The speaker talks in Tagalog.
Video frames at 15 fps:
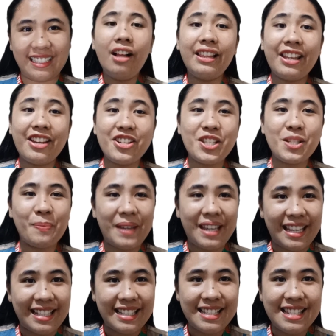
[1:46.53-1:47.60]
All ears
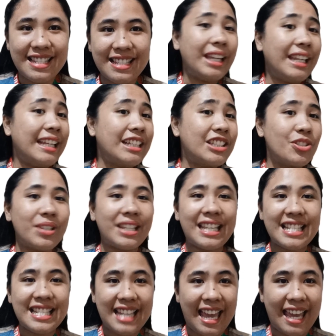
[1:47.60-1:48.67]
means willing to
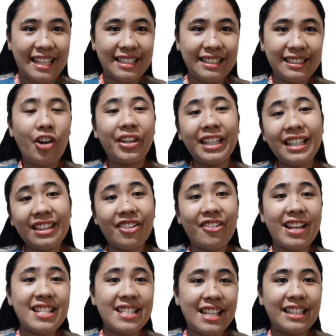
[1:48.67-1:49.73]
listen or
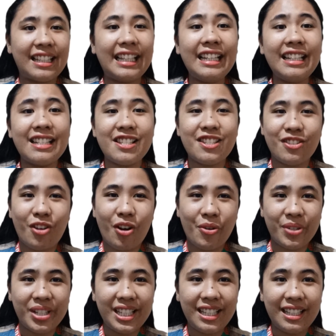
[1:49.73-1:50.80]
interested in the
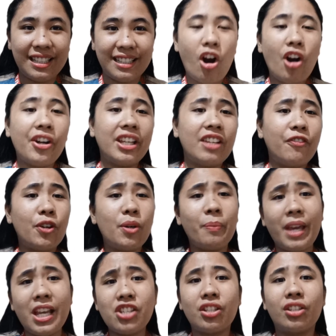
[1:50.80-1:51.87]
story or
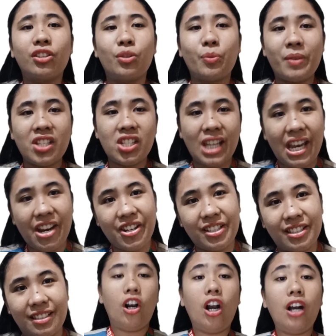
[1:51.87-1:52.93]
information to be
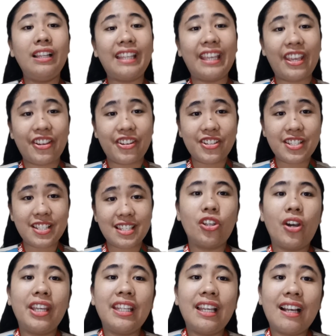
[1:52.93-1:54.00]
shared. All ears,
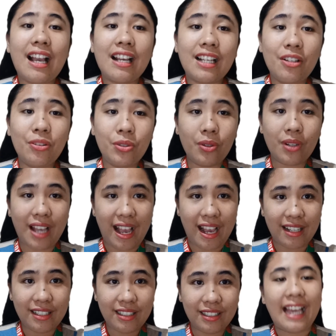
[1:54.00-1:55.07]
ito ay
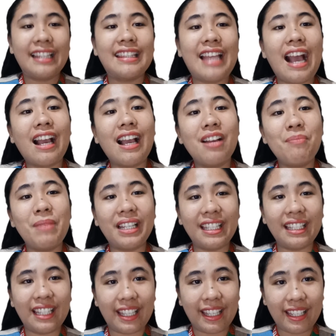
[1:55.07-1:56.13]
nangangahulugang handa kang
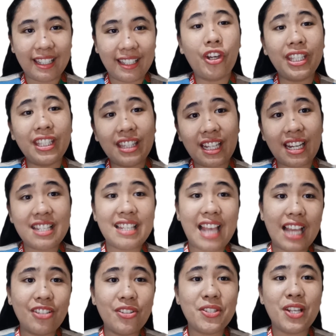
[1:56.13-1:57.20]
makinig o
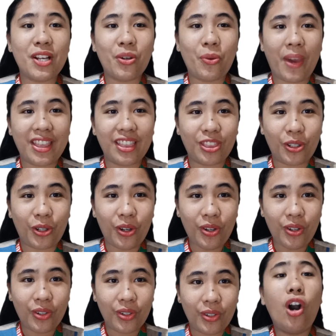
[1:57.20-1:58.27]
interesado sa
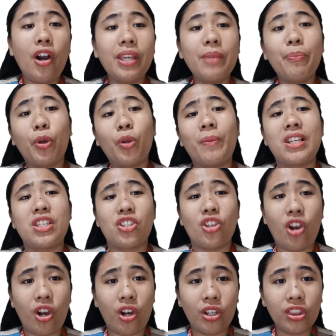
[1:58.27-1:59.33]
kwento o
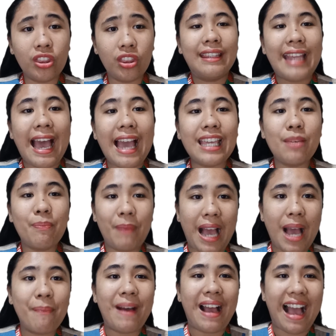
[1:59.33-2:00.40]
impormasyon na
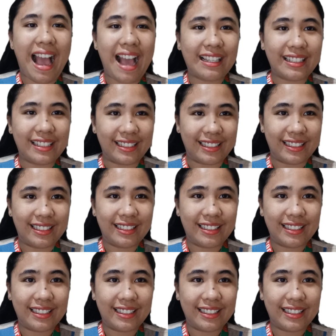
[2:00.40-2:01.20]
ibabahagi.